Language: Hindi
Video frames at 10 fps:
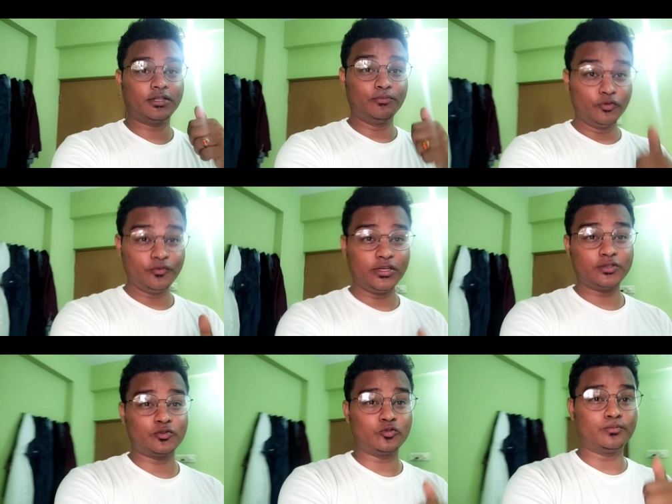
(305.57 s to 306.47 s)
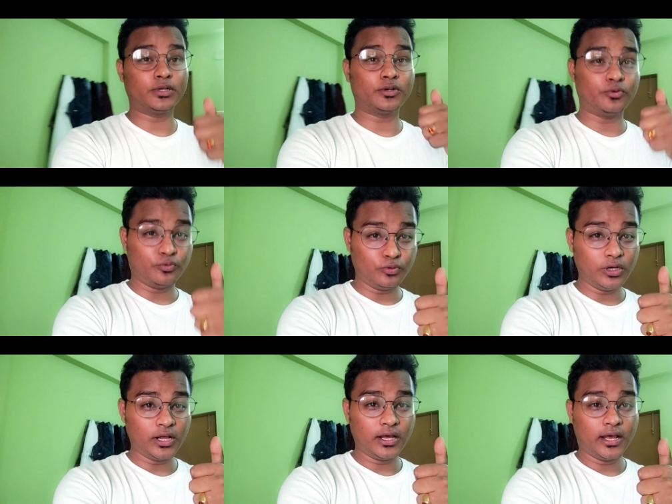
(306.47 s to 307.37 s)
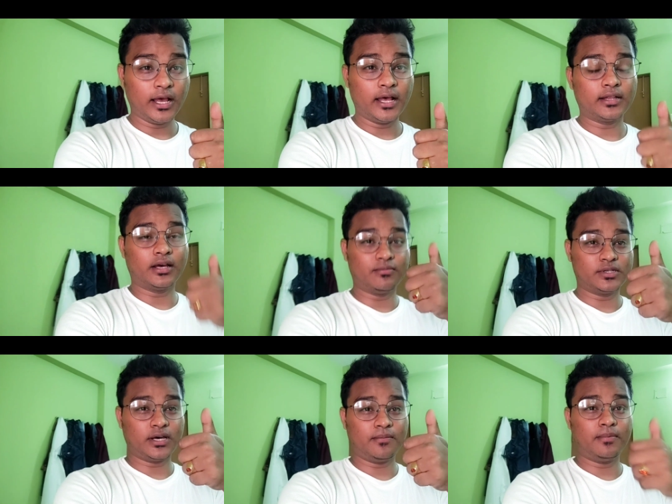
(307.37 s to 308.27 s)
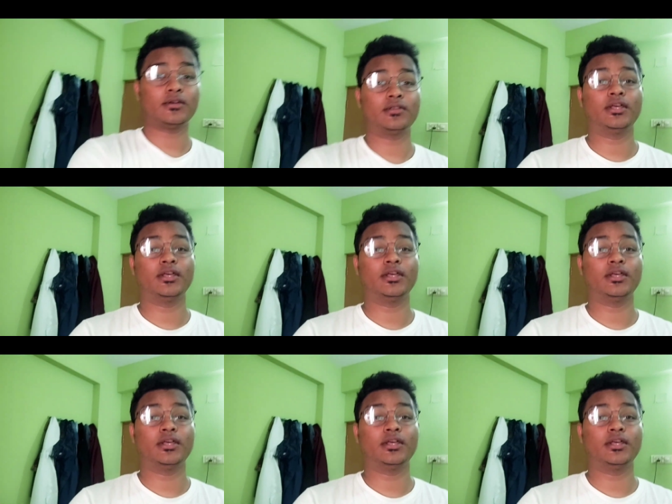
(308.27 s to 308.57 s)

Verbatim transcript: द मूवी इज सुपर कूल थम्स अप